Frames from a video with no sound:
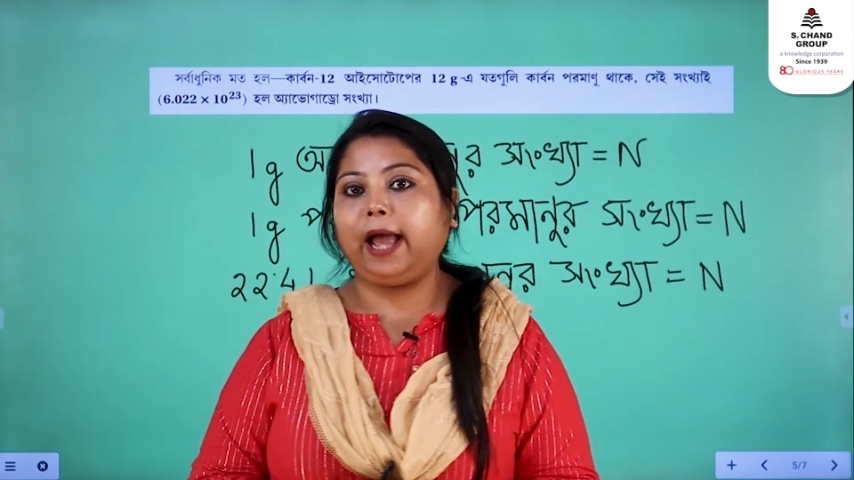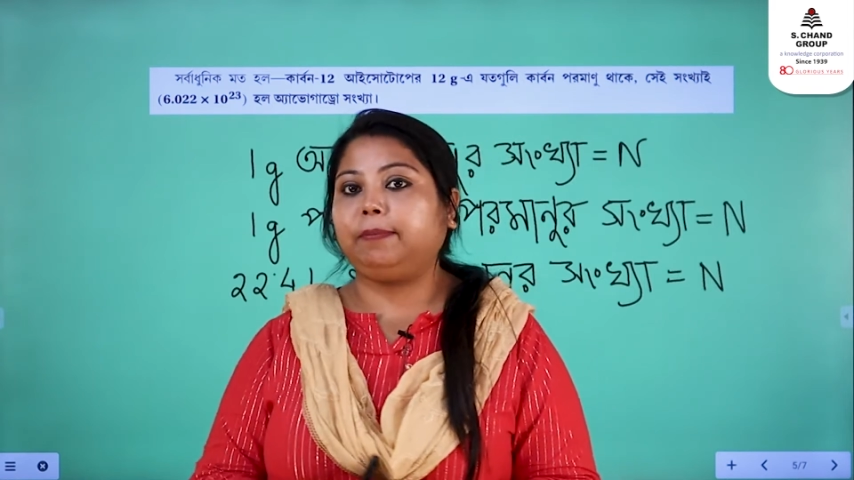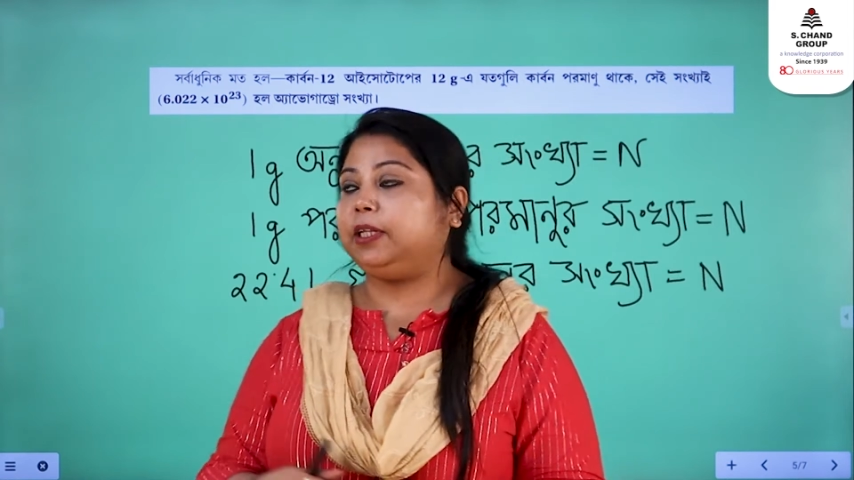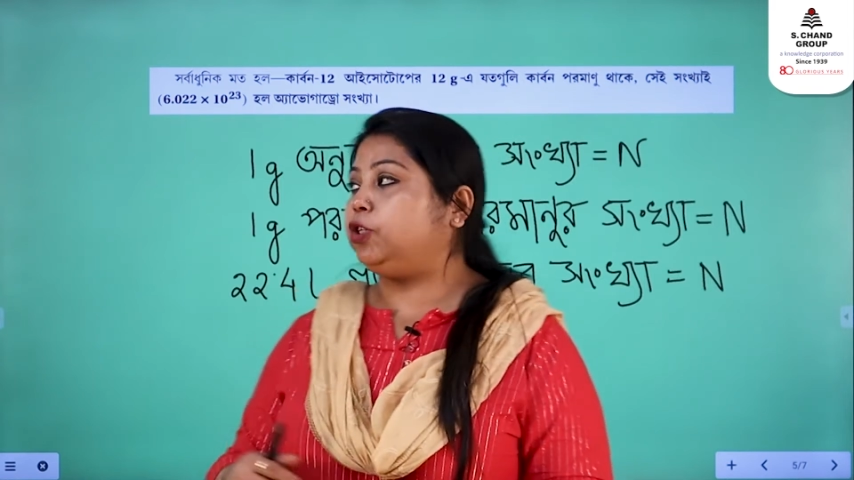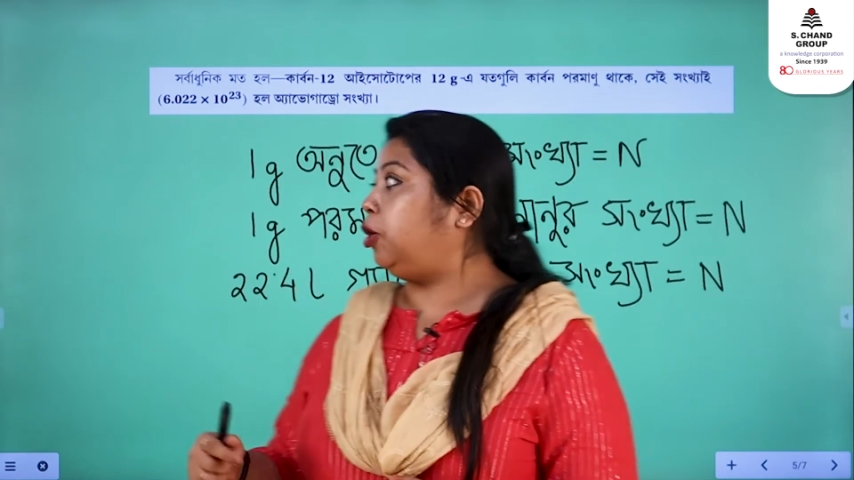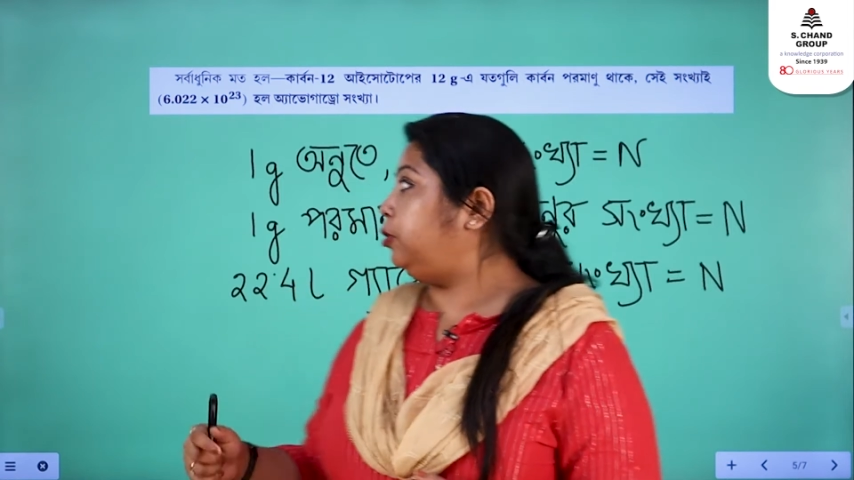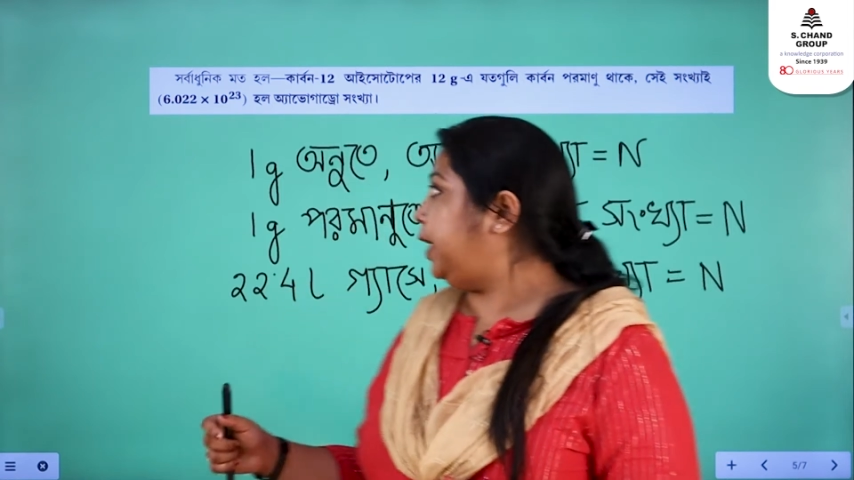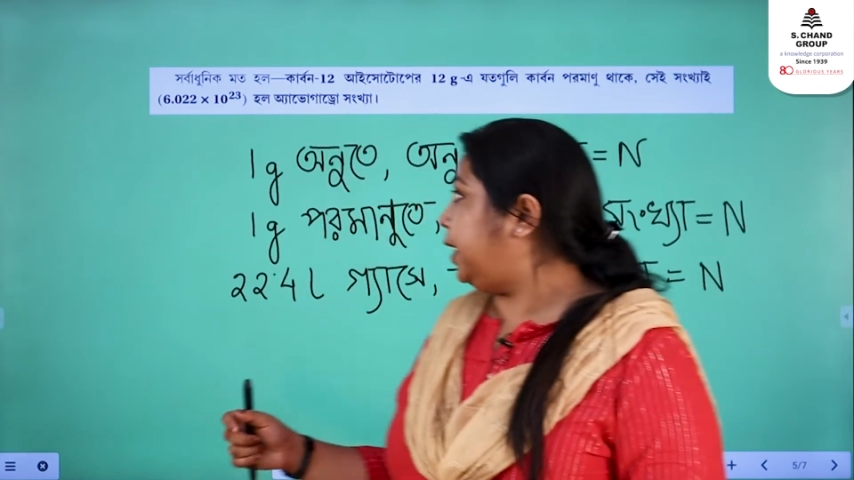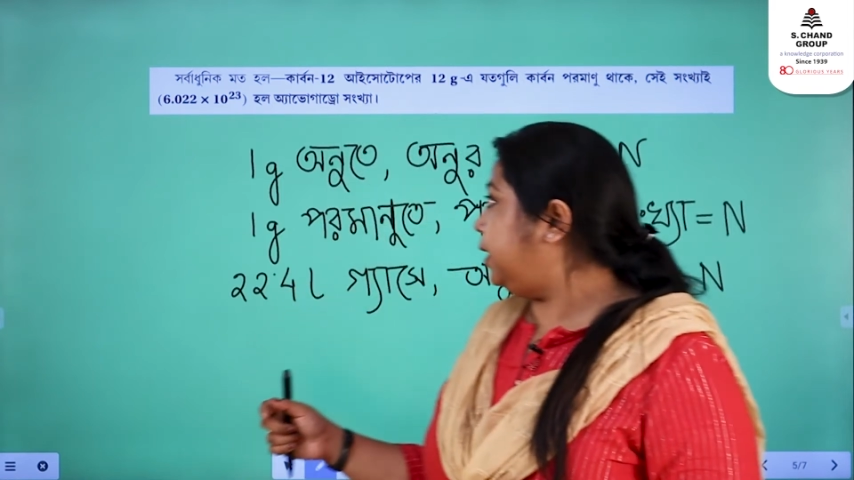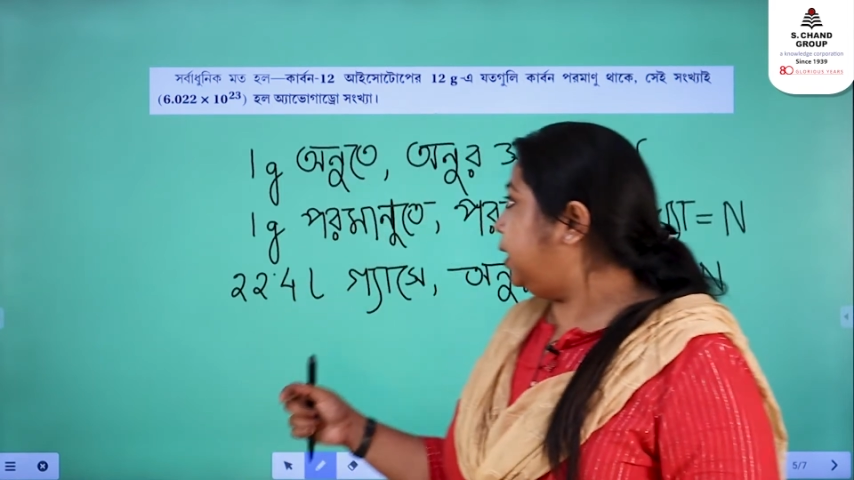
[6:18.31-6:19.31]
একবার চলো
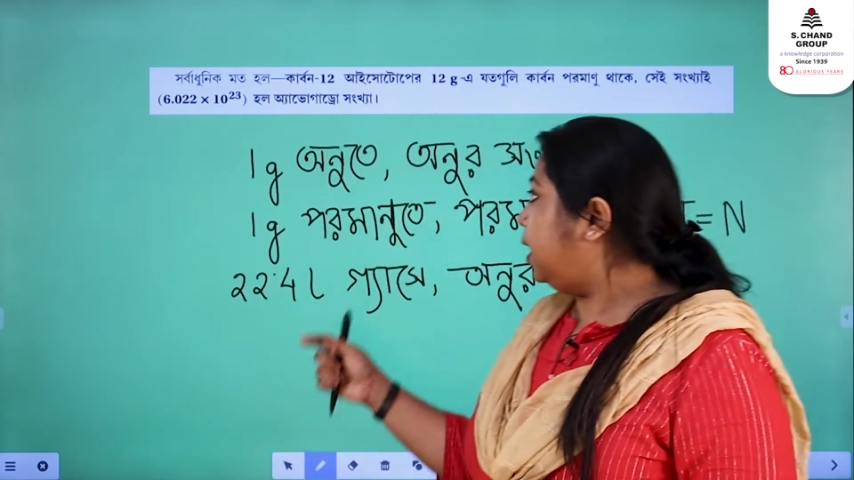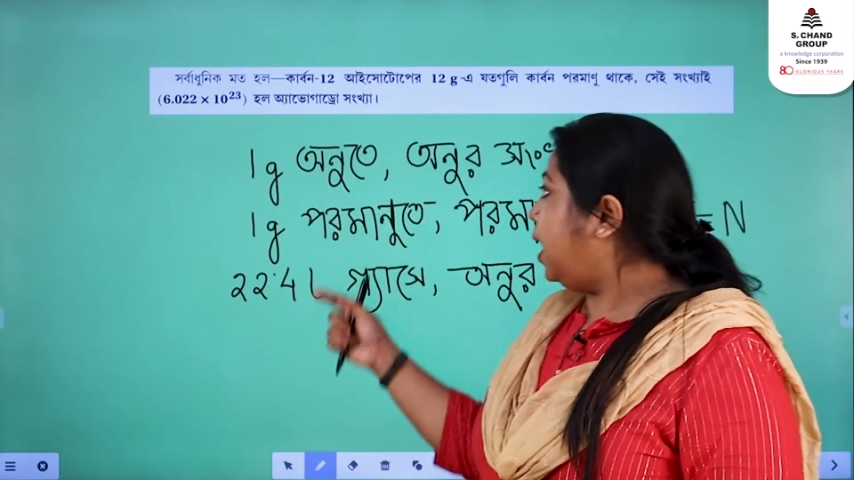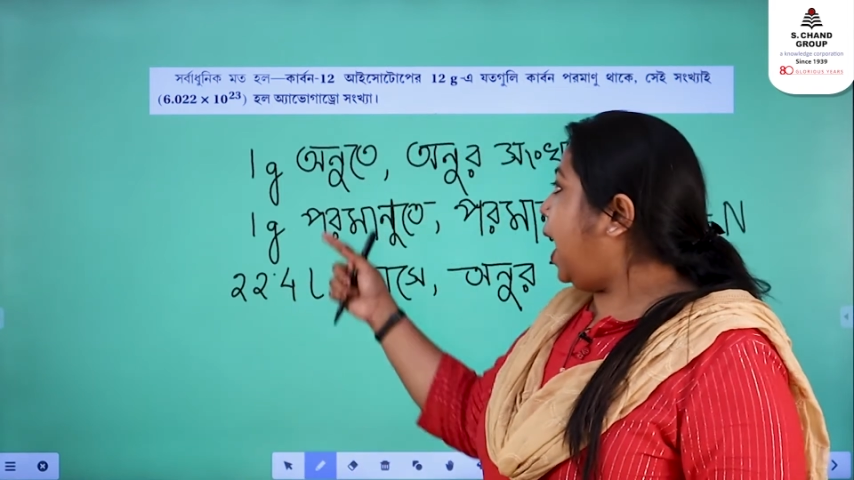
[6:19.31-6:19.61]
দেখে নিই